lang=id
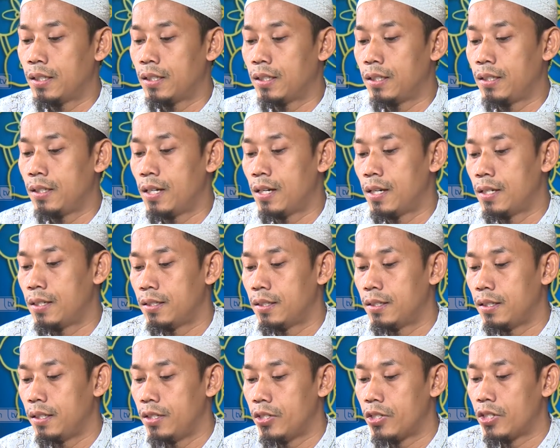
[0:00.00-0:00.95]

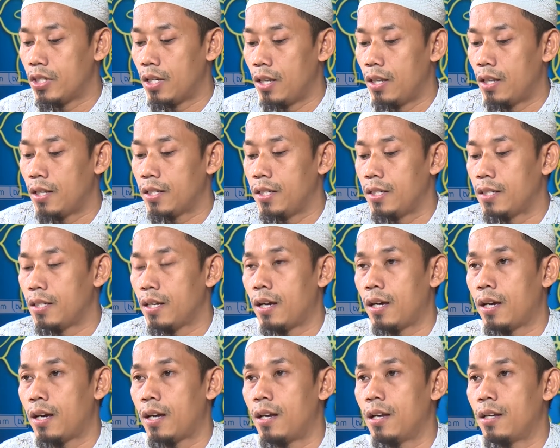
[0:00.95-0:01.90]
Dan insya Allah kita
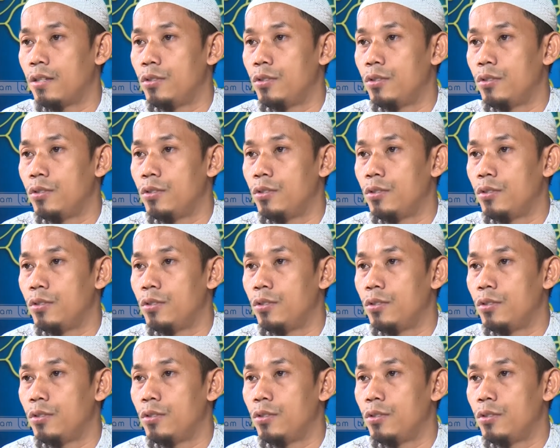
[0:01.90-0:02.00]
akan